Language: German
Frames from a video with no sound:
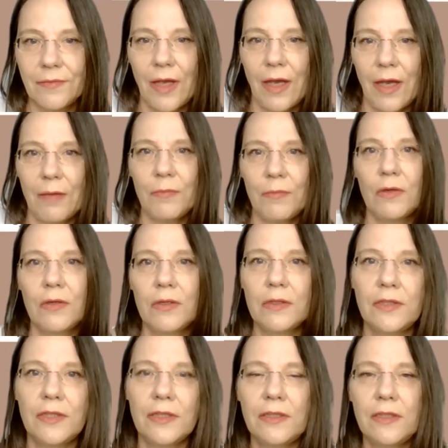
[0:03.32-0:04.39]
Wir haben
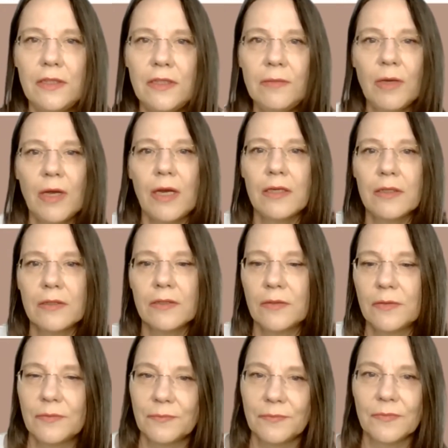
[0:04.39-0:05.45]
heute hier die liebe
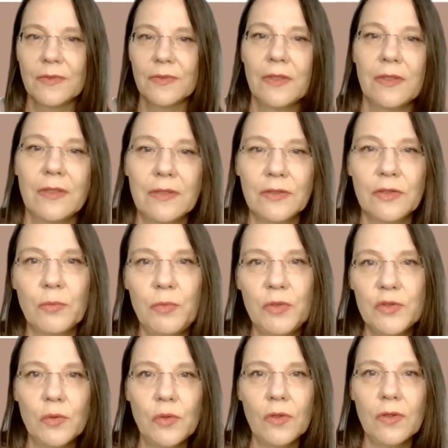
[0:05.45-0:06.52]
Anke zu
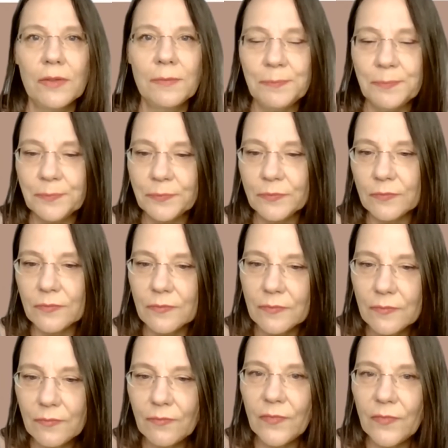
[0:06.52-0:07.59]
Besuch.
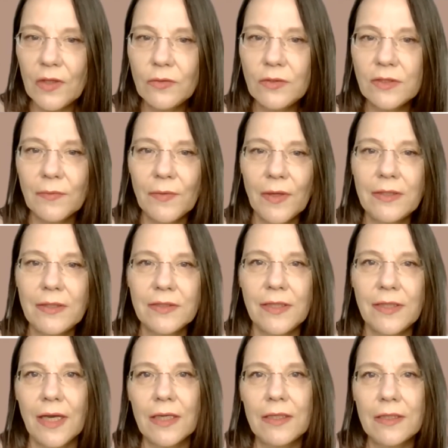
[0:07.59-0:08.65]
Und zwar ist
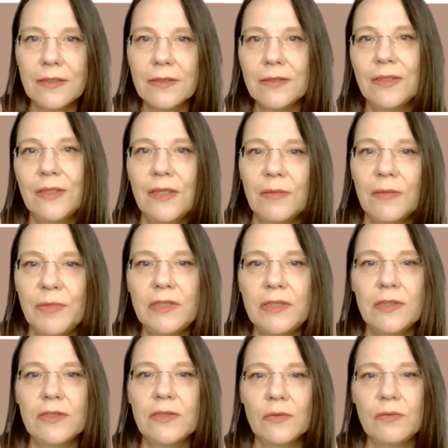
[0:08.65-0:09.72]
die Anke
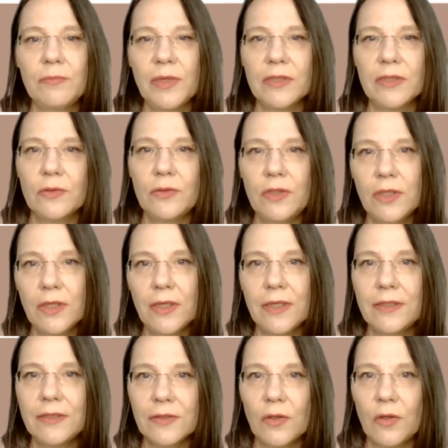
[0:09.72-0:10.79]
Business- und
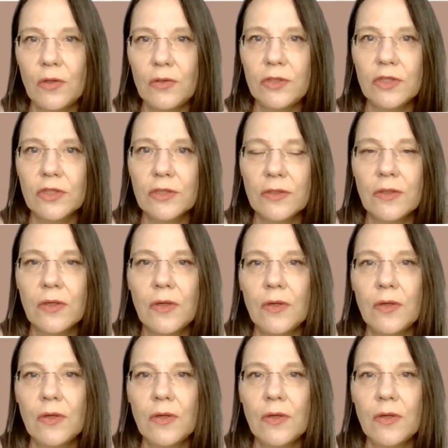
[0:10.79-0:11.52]
Persönlichkeitscoach.